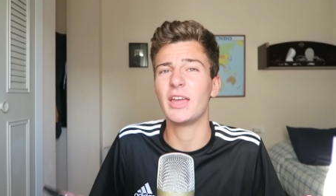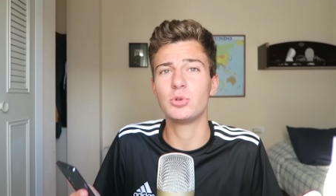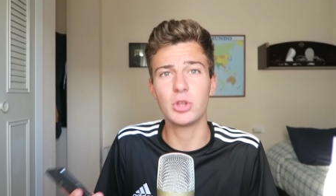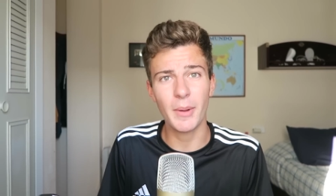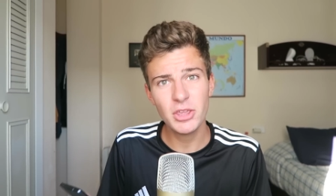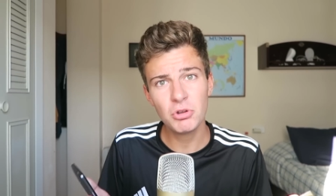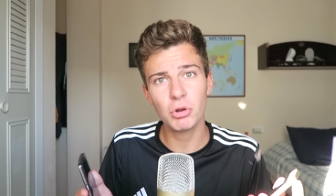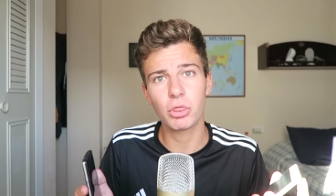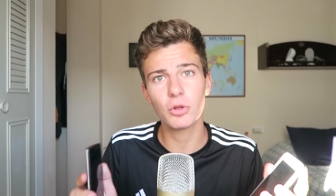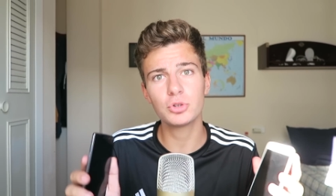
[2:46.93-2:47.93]
En su tamaño,
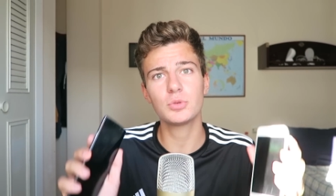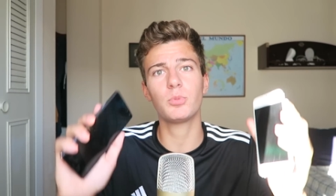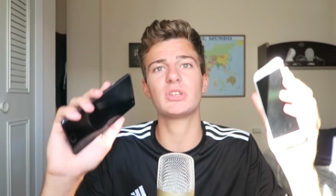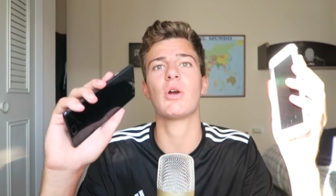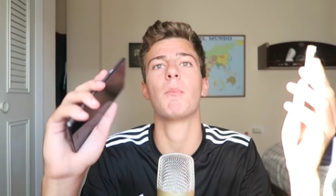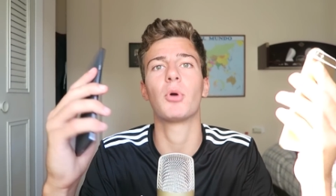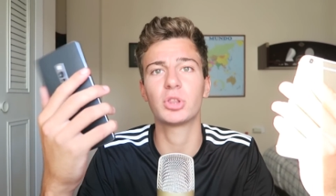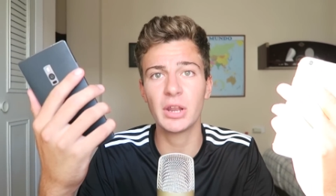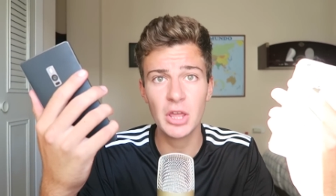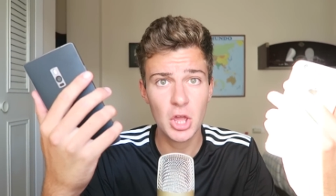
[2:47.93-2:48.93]
los dos pues se
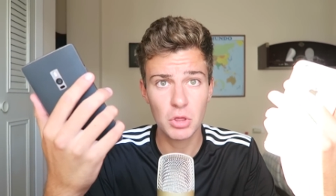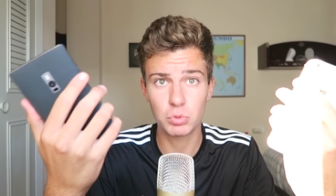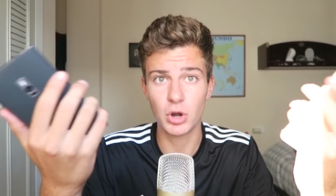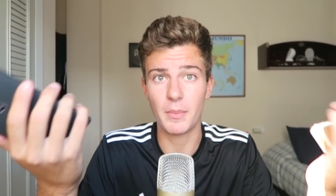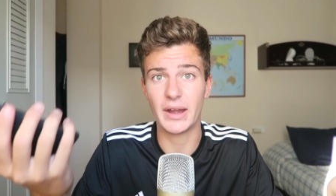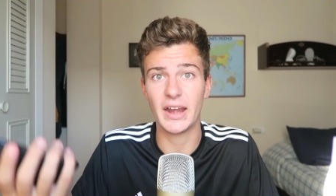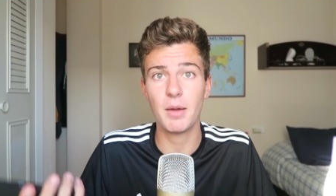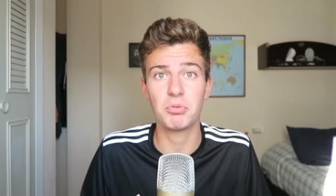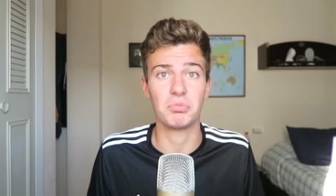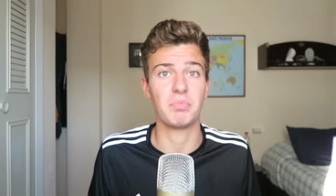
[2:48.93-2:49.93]
comportan de una
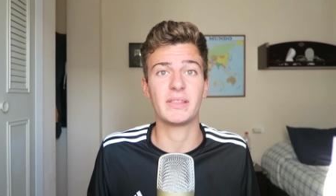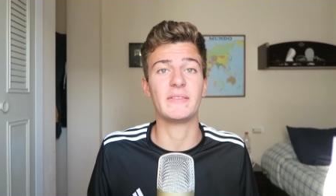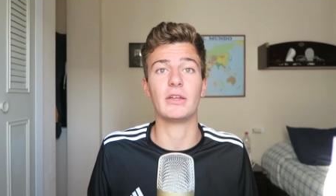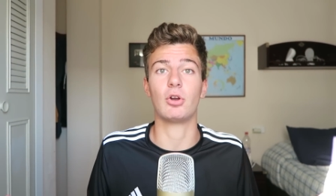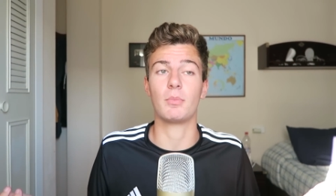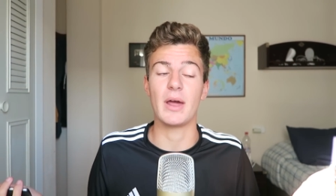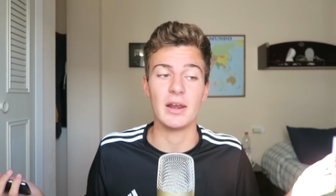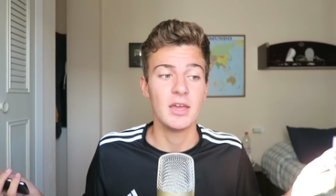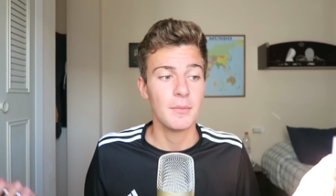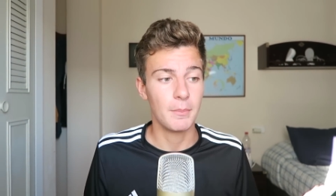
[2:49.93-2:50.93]
manera pues bastante normal.